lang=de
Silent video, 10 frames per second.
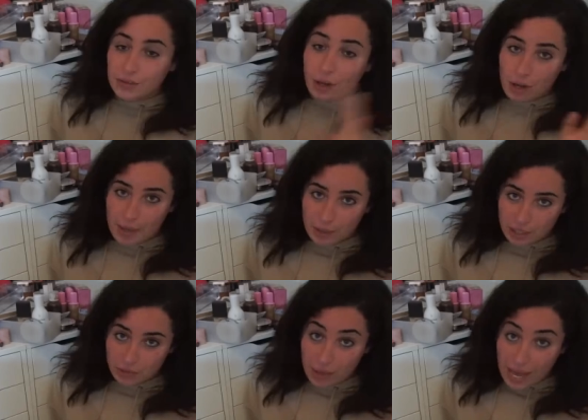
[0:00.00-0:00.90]
Nur nochmal
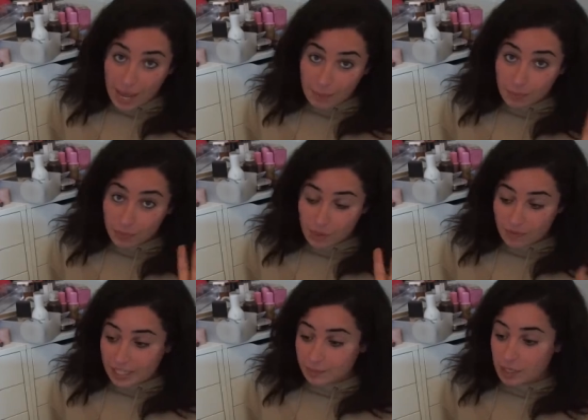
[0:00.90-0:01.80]
kurz vorab, bevor
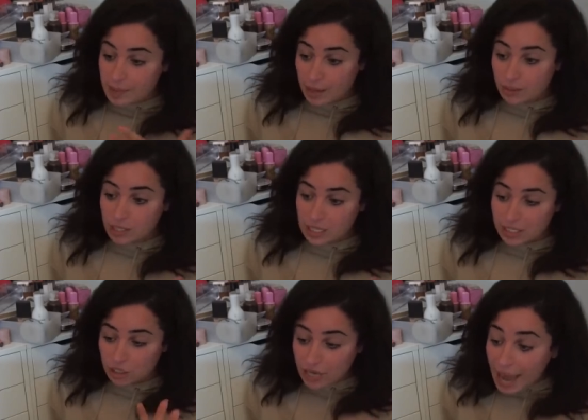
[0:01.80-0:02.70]
wir jetzt mit dem
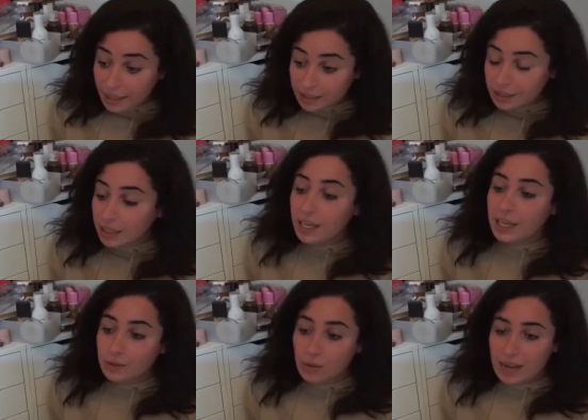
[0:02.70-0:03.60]
Aussortieren starten.
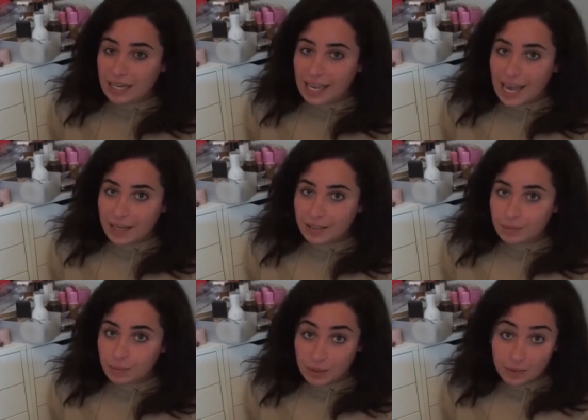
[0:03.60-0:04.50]
Nur weil ich eine
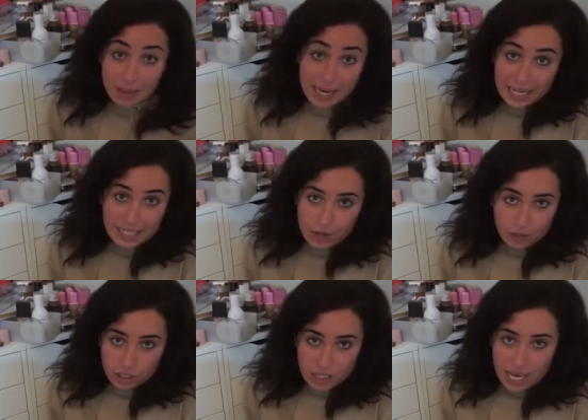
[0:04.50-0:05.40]
äh, Palette
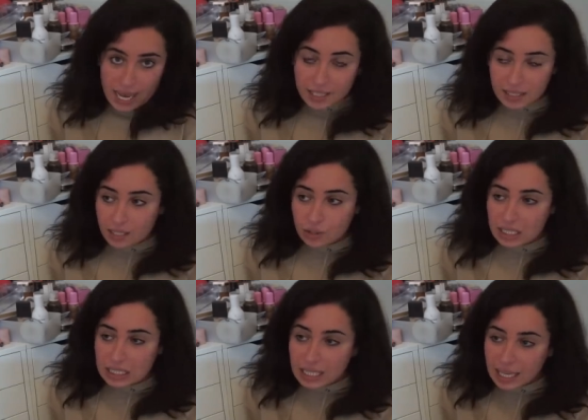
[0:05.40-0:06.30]
aussortiere, heißt es
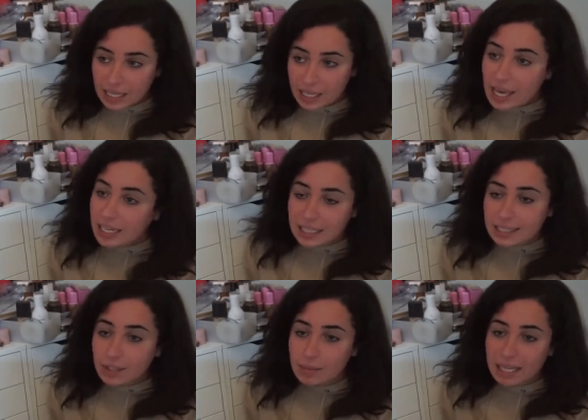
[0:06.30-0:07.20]
natürlich nicht, dass
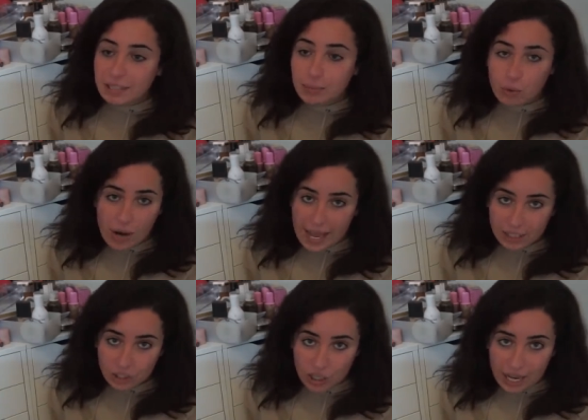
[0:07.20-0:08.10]
die komplette
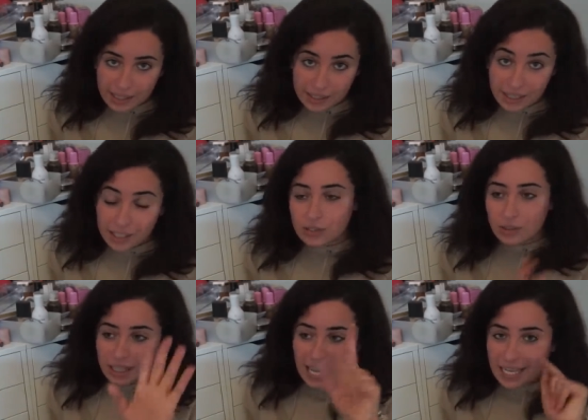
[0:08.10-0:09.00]
Brand scheiße ist
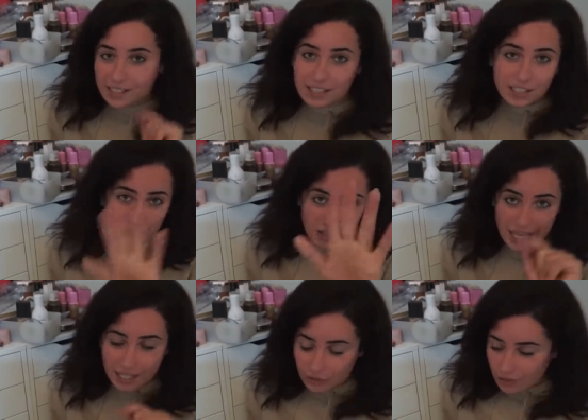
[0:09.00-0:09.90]
und cancelled und
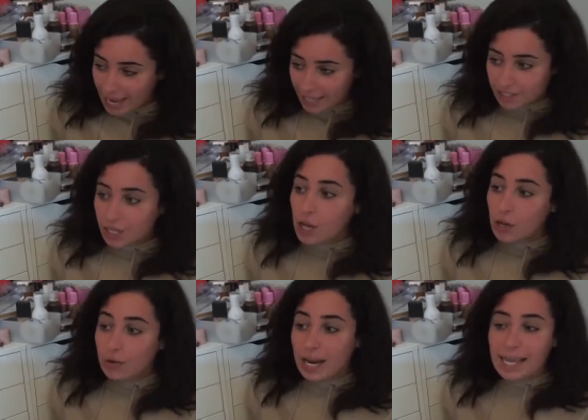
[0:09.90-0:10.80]
thank you next.
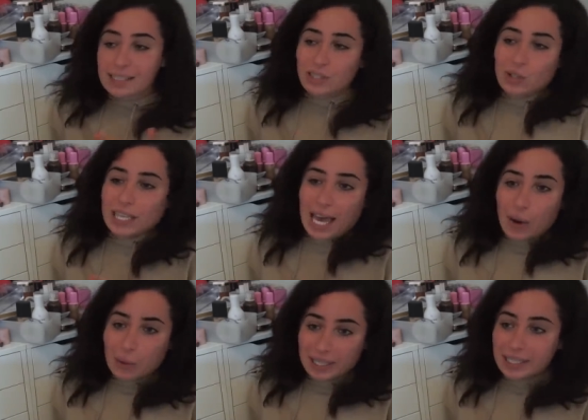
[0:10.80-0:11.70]
Und heißt natürlich
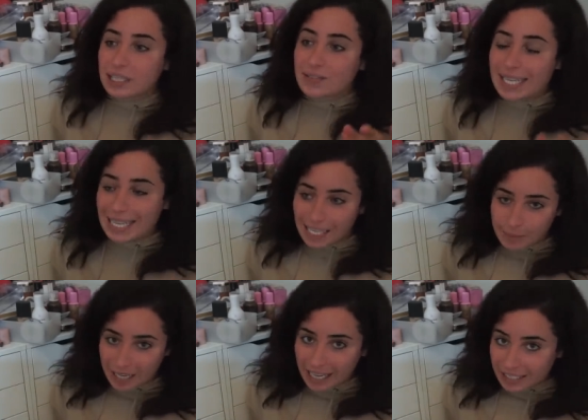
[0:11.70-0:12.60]
auch nicht, dass wenn ihr
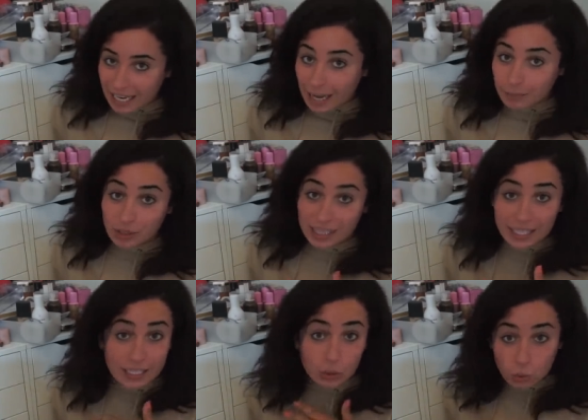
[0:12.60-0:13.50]
die Palette habt und
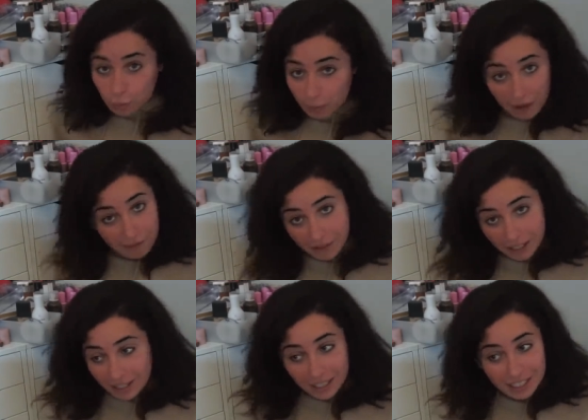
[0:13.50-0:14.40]
ihr die super
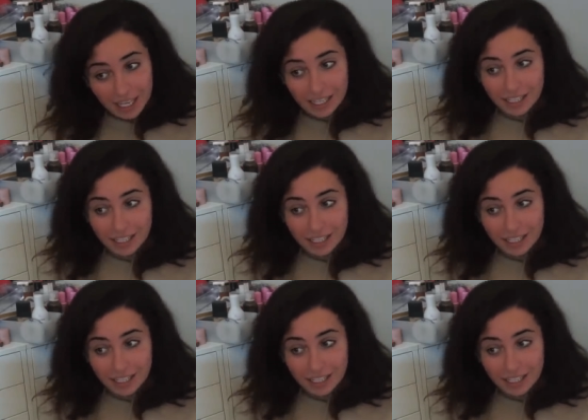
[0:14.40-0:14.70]
findet,